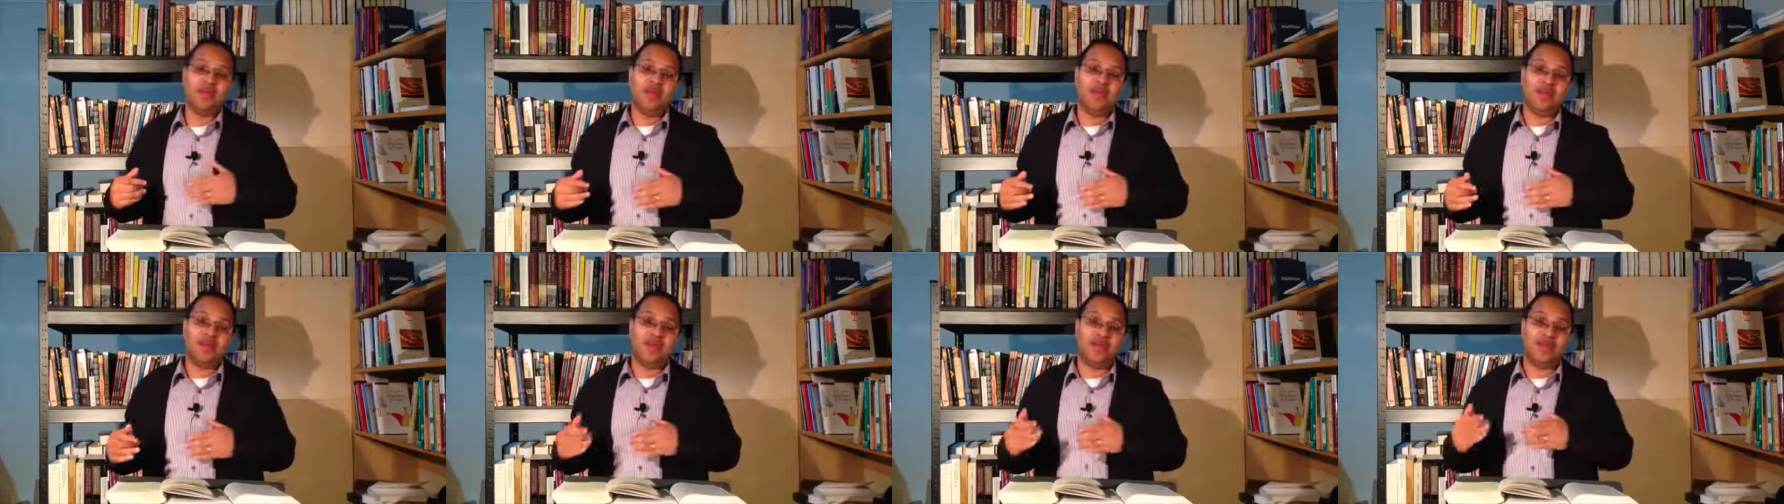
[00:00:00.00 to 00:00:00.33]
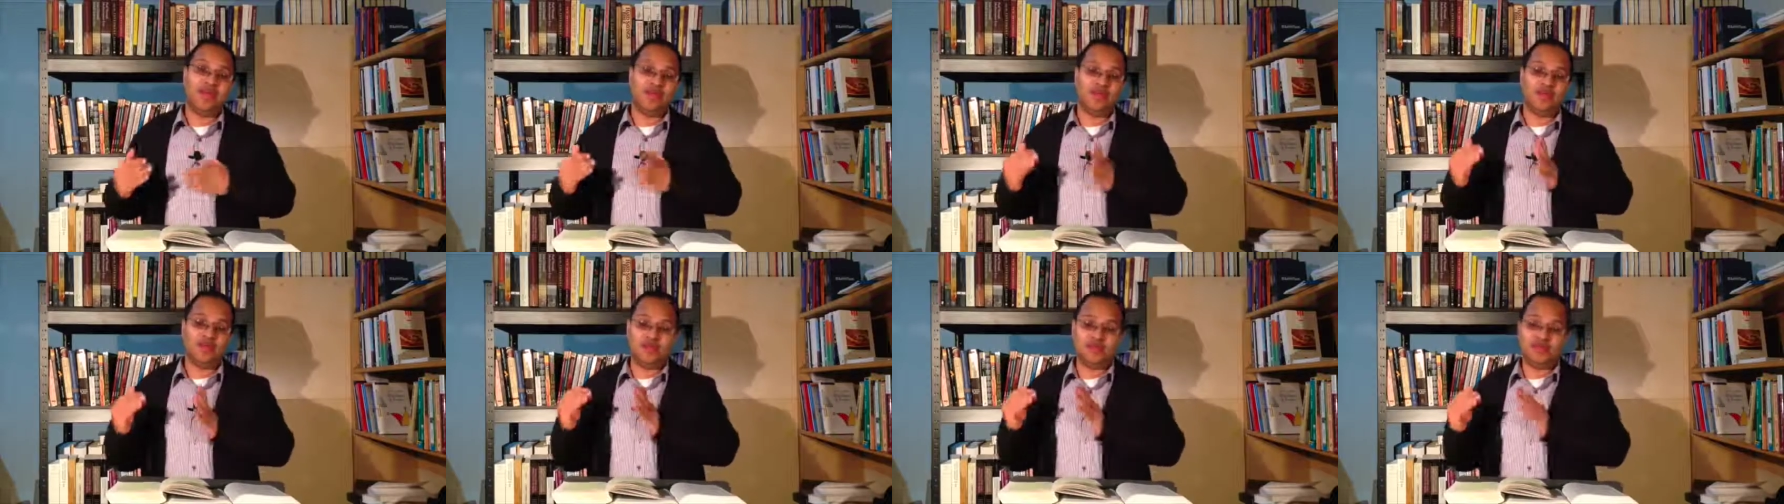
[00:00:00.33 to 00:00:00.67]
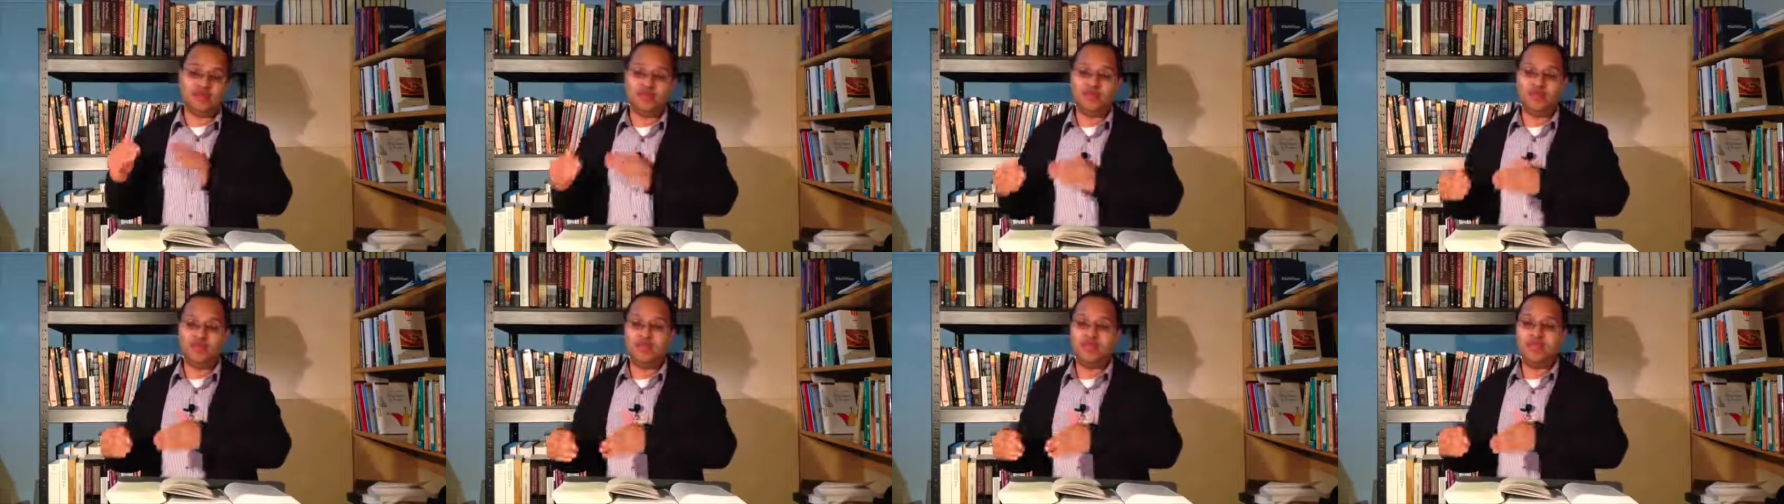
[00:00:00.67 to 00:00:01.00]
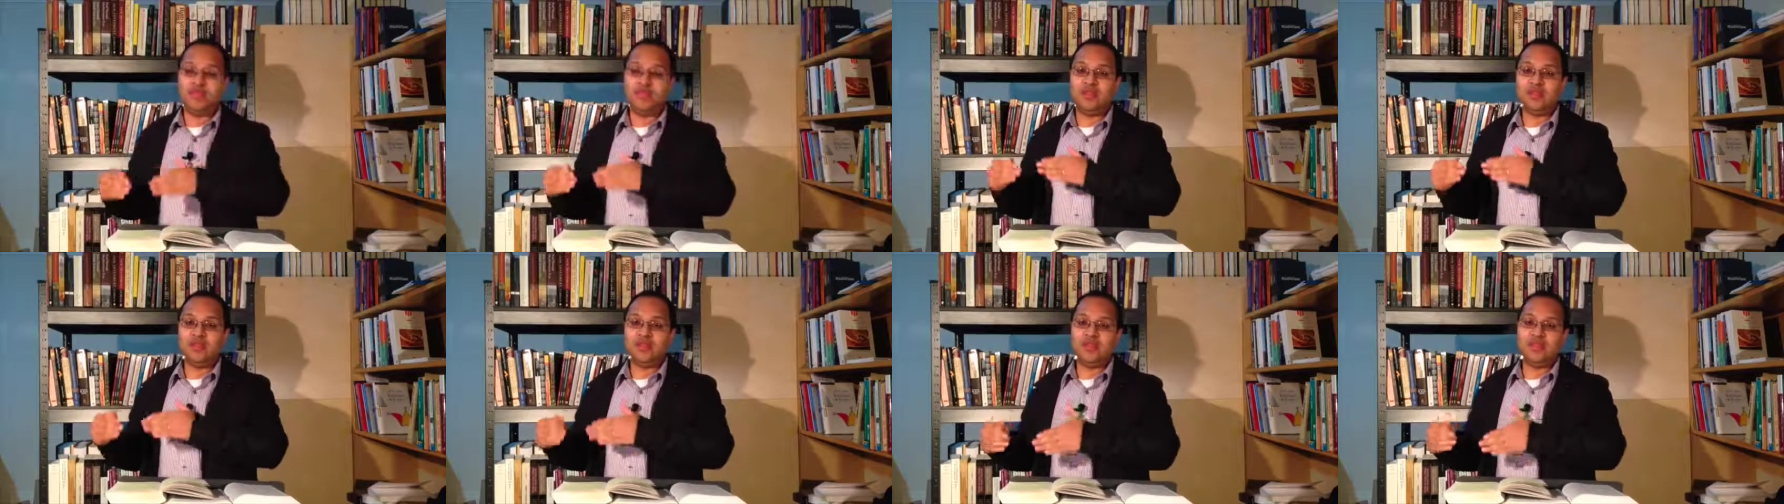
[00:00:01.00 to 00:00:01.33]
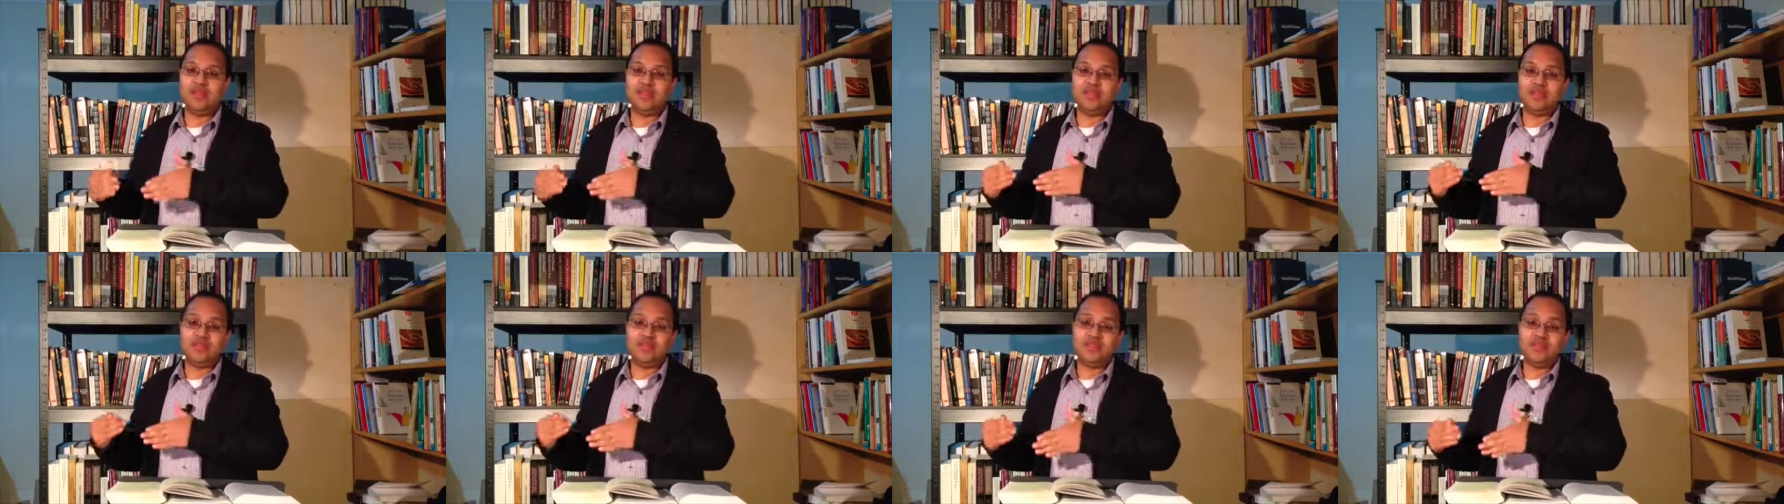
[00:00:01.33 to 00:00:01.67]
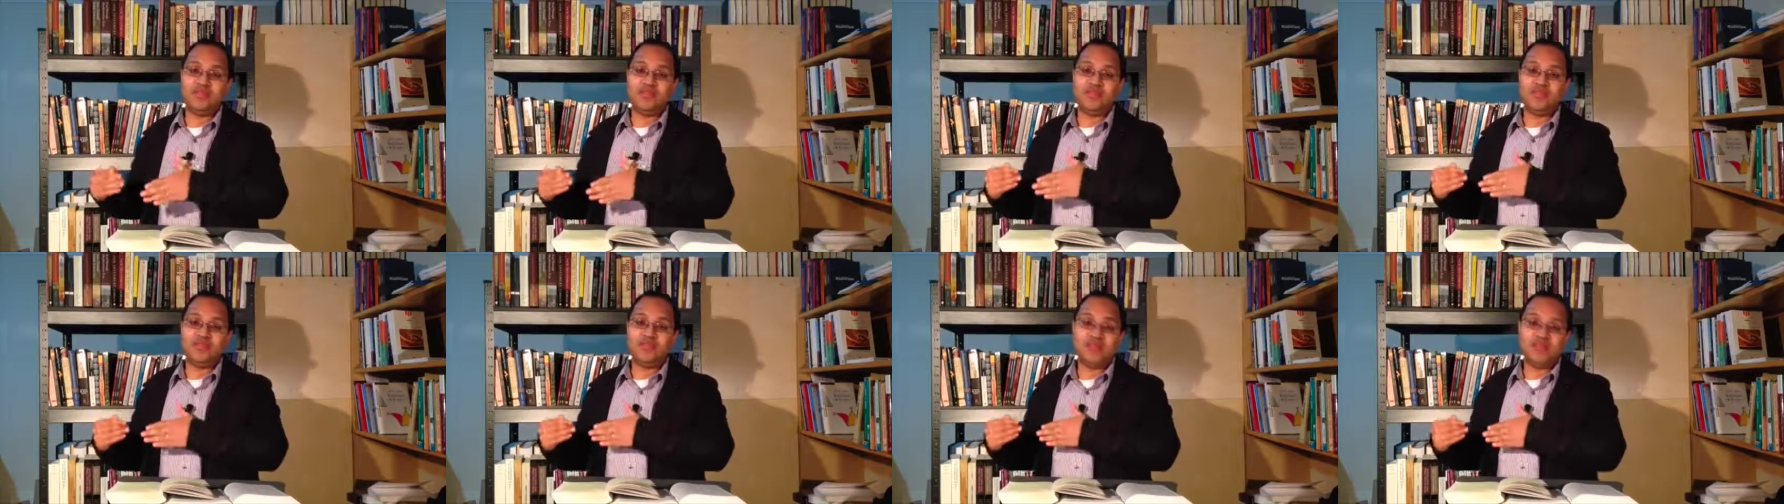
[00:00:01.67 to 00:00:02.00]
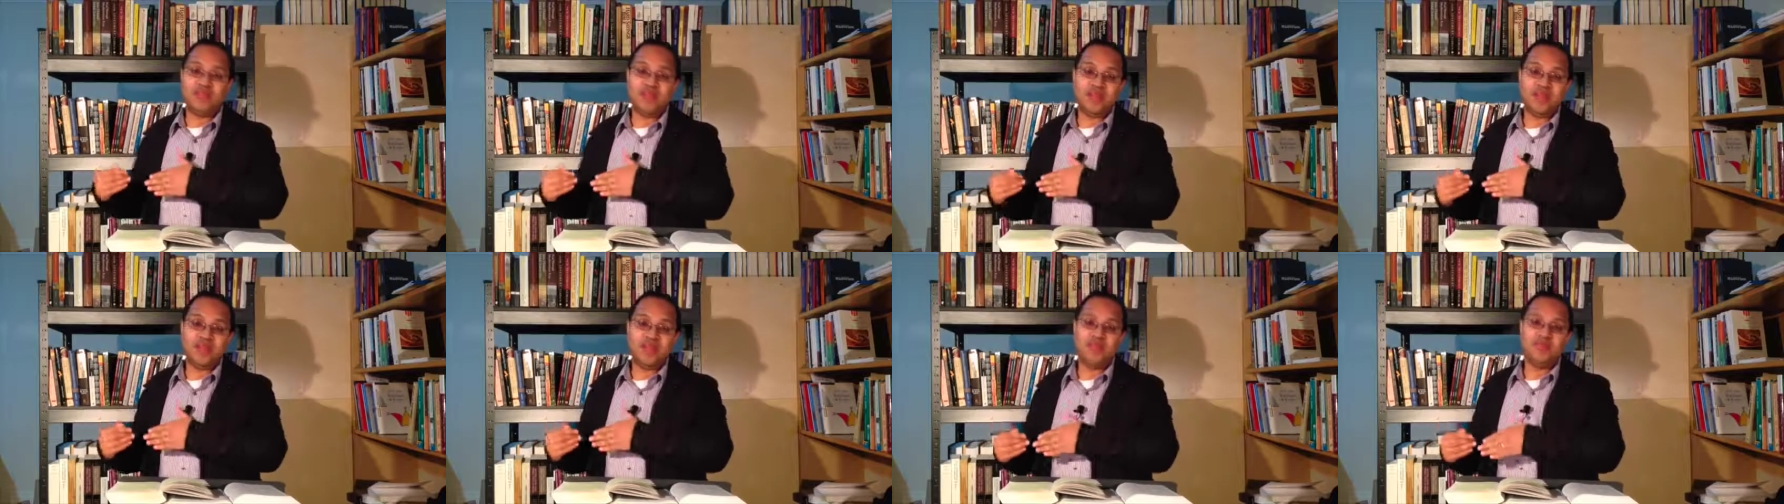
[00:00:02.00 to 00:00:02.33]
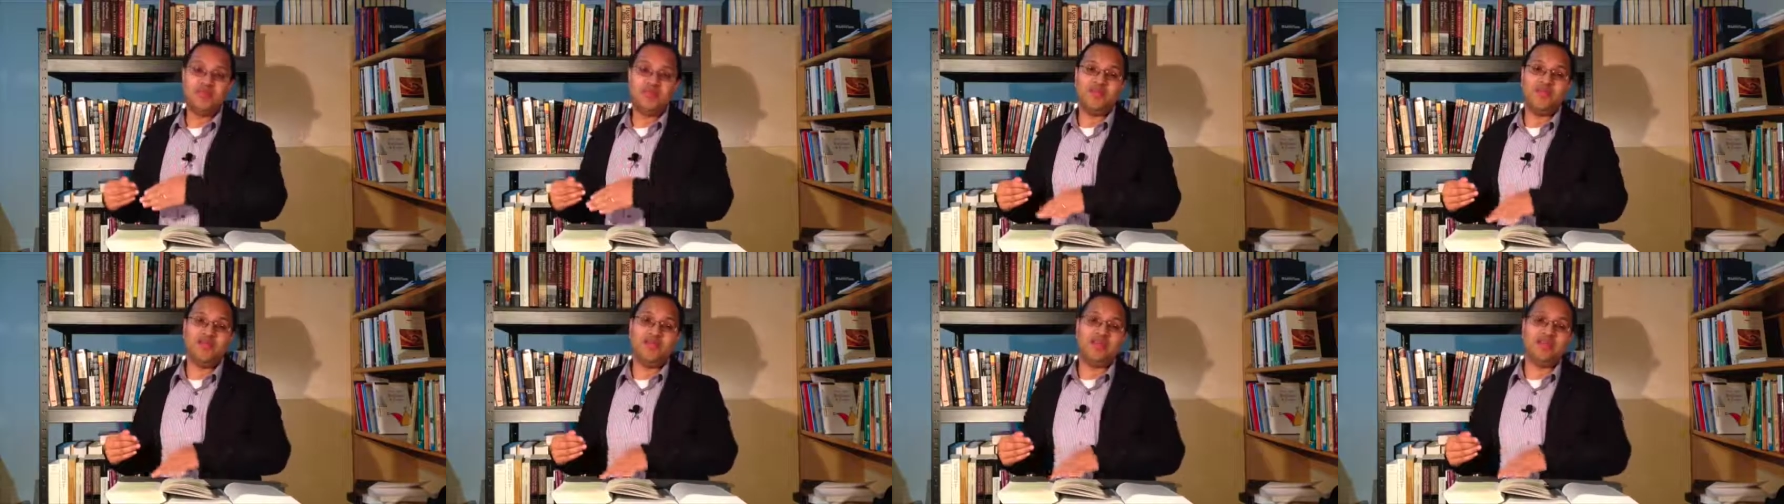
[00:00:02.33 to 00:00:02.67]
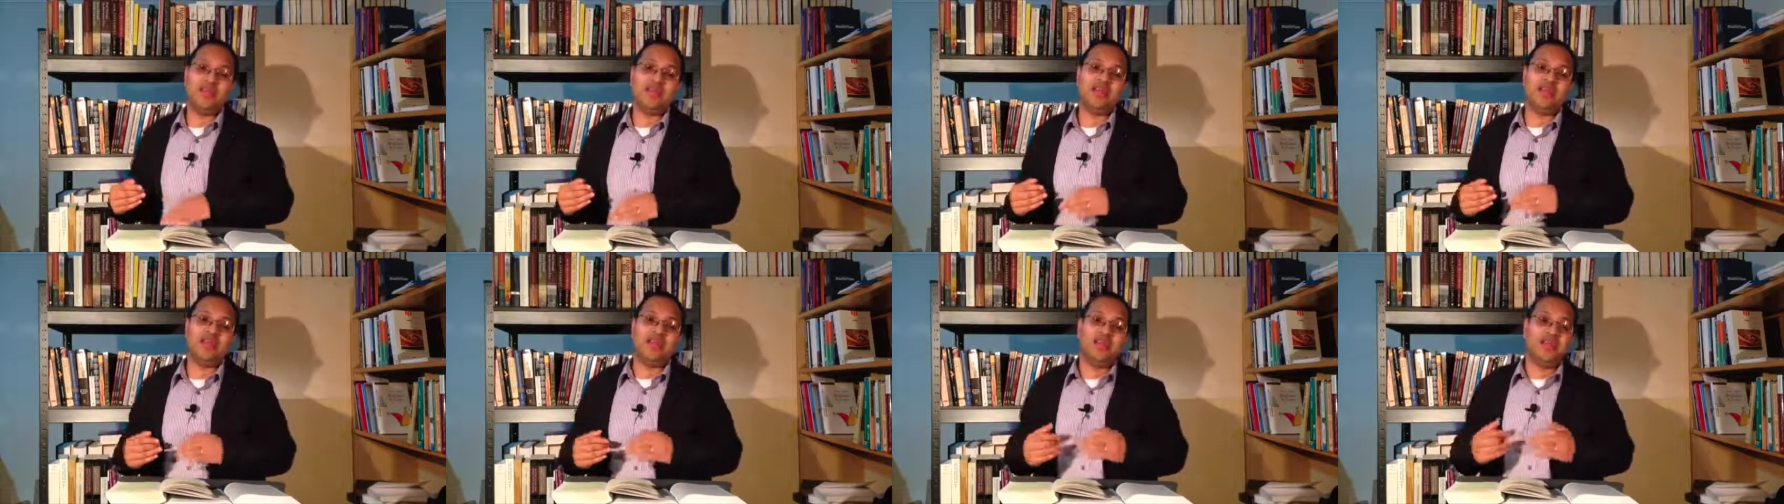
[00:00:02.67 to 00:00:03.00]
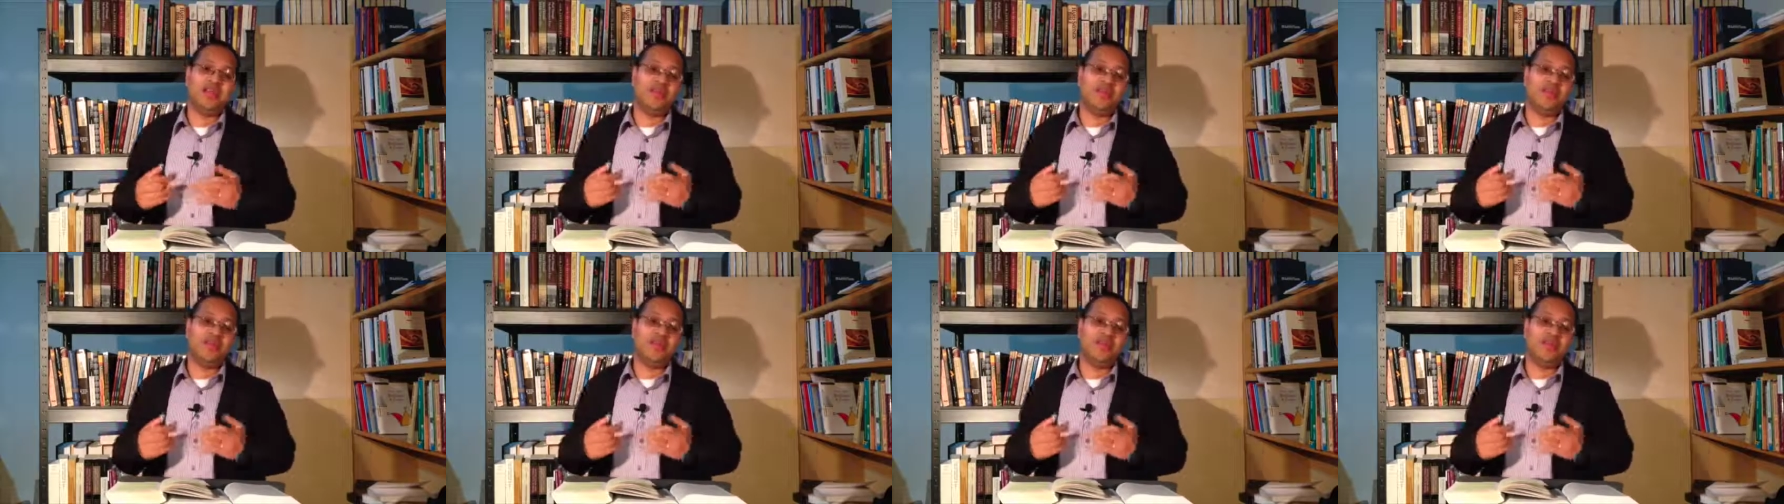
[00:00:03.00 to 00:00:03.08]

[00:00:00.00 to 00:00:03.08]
A veces estoy atrasado un día, dos días, a veces una semana completa.